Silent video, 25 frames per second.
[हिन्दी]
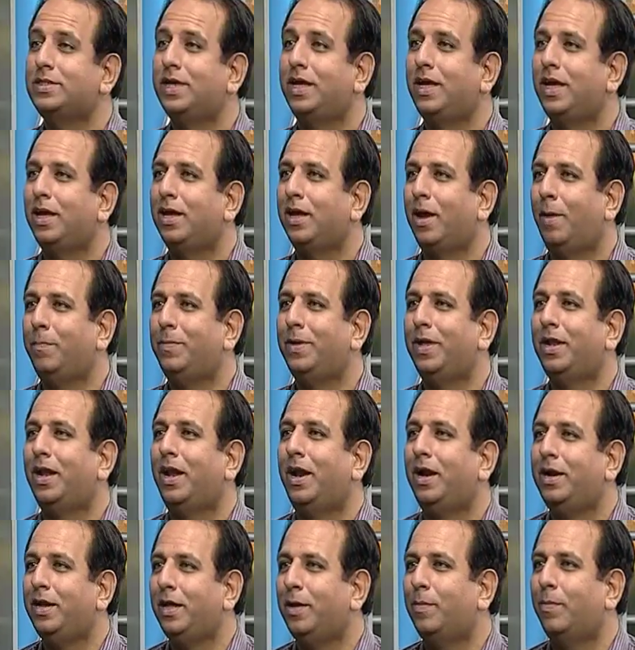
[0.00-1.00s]
चाहिए कैप्टन
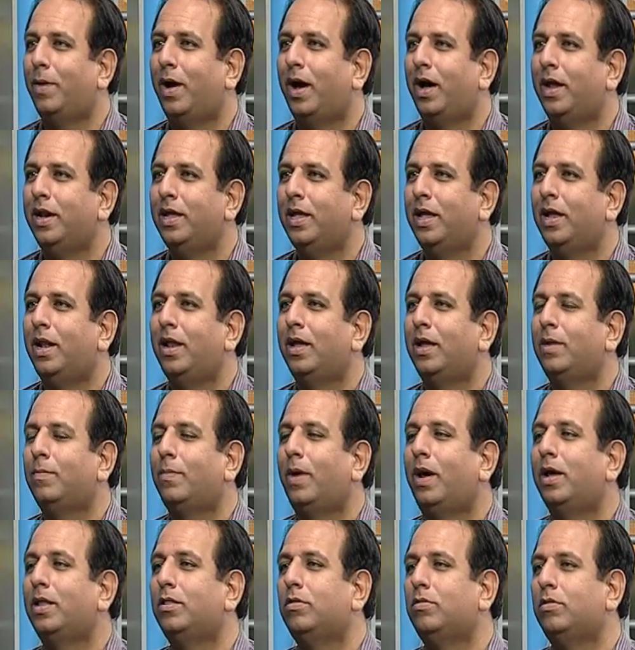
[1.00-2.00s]
है टीम हारी है लेकिन
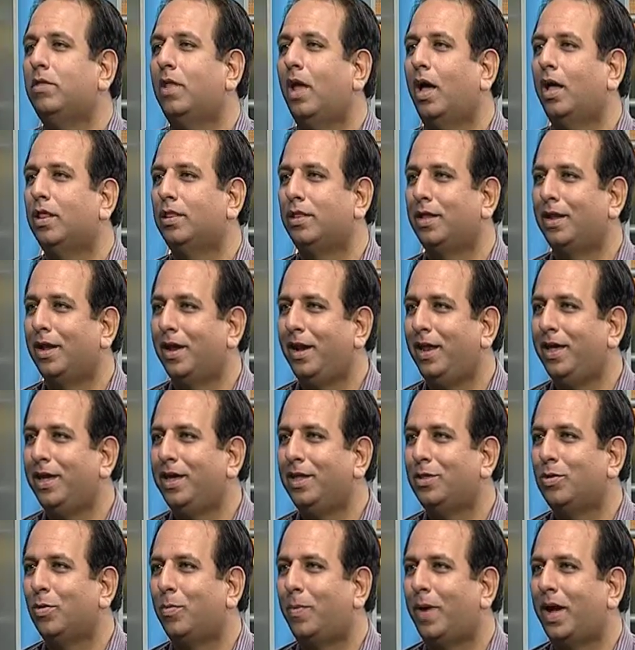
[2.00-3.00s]
भाई अजहर अली
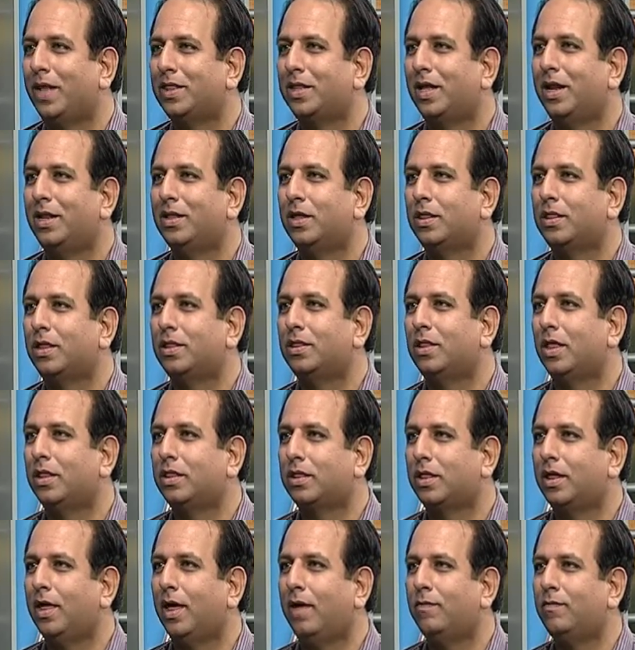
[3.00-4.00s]
की तो बात करें जिसकी दस
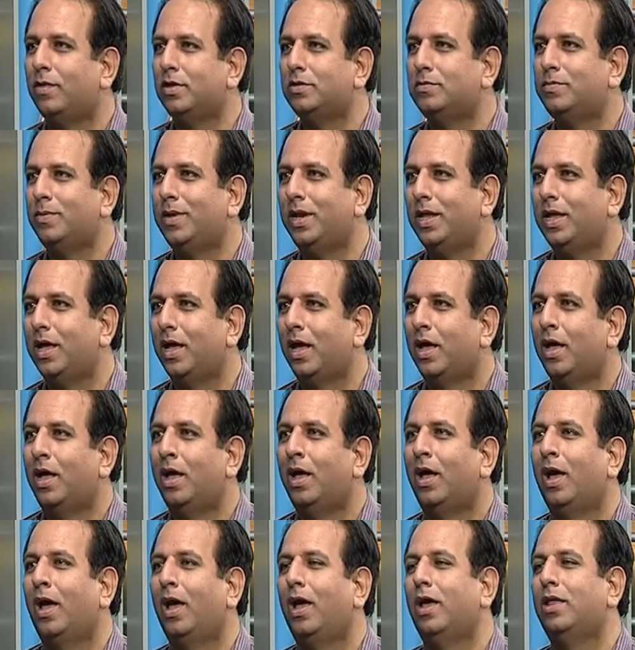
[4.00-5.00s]
की एवरेज भी नहीं
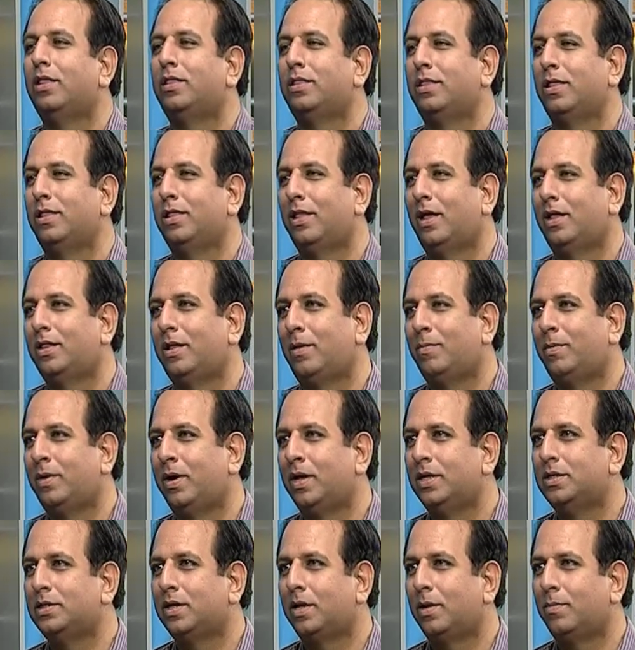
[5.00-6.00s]
है इससे ज्यादा
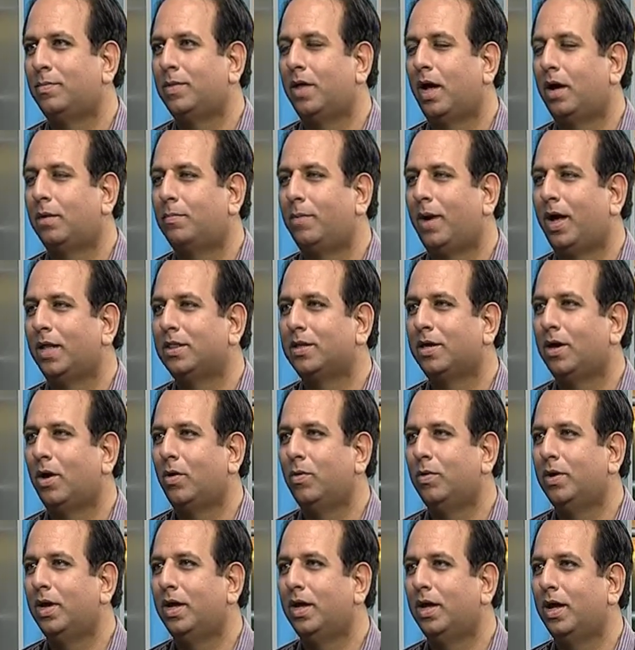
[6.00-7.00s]
बड़ी शर्मनाक बात क्या
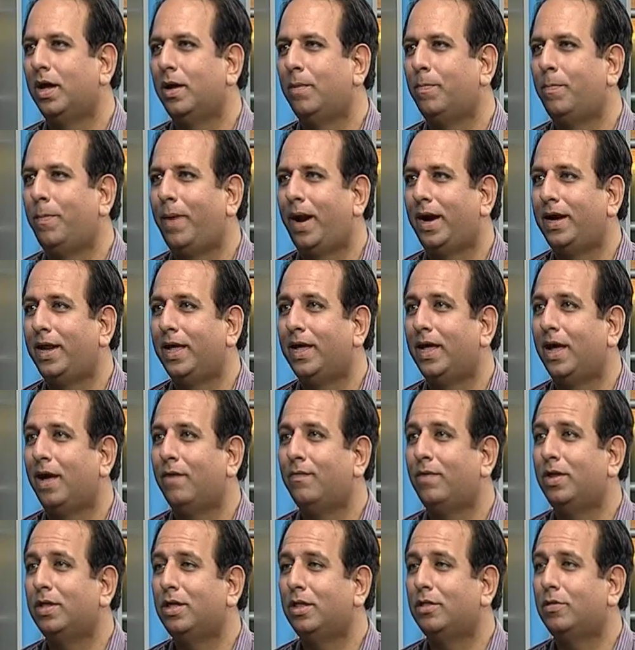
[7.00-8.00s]
हुई
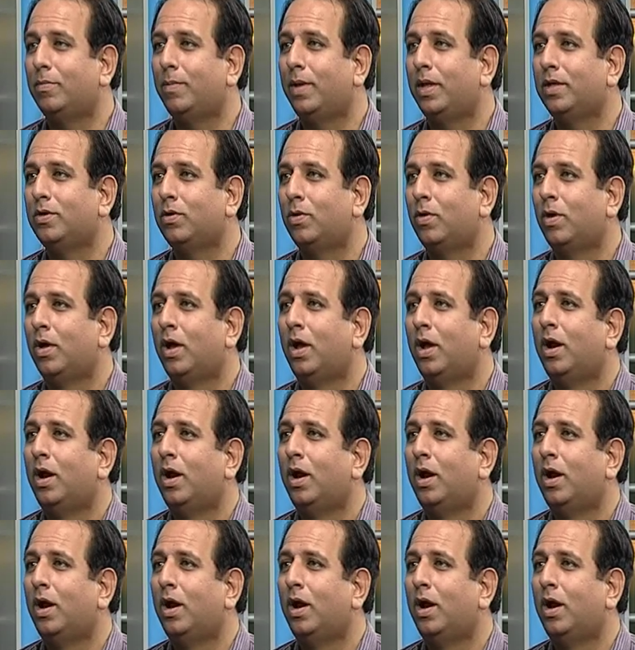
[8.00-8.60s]
कि